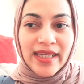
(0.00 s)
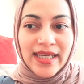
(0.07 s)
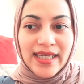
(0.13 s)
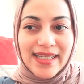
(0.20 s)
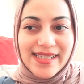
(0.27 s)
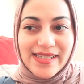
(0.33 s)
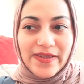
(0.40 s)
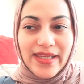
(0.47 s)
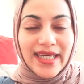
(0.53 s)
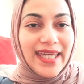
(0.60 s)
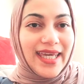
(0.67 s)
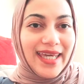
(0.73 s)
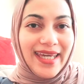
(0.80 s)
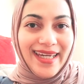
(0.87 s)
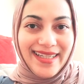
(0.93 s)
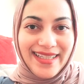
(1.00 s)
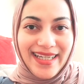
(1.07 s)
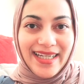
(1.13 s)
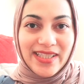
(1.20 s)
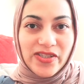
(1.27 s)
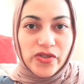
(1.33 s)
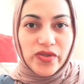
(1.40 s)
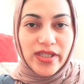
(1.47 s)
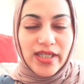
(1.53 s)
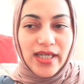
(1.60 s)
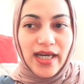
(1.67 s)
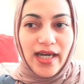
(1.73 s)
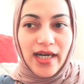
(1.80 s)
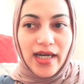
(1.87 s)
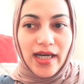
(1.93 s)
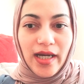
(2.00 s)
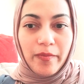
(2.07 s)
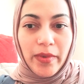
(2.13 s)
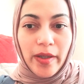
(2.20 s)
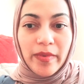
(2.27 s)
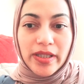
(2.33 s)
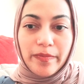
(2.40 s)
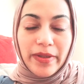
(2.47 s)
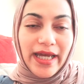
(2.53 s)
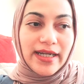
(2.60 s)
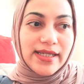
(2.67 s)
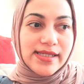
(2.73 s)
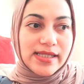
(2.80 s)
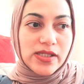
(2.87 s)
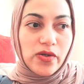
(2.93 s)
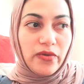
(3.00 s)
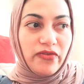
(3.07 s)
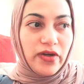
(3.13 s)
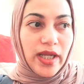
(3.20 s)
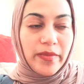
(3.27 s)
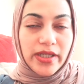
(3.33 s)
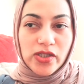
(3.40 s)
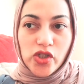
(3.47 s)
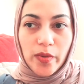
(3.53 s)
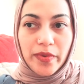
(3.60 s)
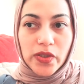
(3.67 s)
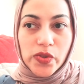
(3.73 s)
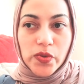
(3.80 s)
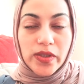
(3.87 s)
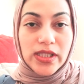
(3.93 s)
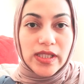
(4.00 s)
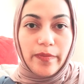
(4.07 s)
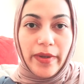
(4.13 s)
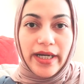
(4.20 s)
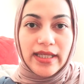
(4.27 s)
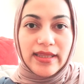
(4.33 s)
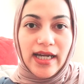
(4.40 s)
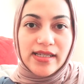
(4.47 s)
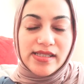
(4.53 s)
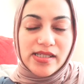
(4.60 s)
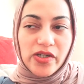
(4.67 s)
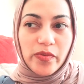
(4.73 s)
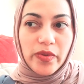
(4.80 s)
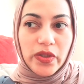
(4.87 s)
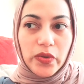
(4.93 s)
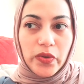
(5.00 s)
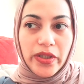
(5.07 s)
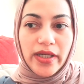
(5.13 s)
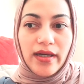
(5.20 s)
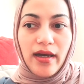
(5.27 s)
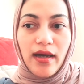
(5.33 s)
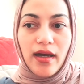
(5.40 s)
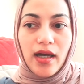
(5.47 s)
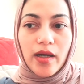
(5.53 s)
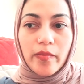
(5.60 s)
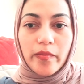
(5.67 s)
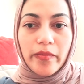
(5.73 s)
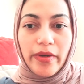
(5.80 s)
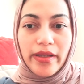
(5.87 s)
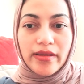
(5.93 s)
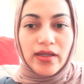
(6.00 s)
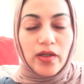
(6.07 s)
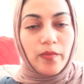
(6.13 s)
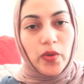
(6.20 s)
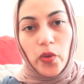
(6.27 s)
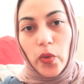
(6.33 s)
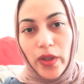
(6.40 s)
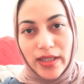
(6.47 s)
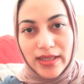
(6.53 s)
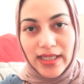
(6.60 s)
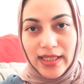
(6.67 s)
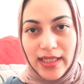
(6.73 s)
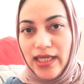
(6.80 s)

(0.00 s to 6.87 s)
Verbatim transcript: তো দেখি এটা যদি আমাদের প্ল্যান আছে হোপফুলি আমরা সব কিছু নিতে পারি থার্সডের ভিতরে দেন আমরা ওখান থেকে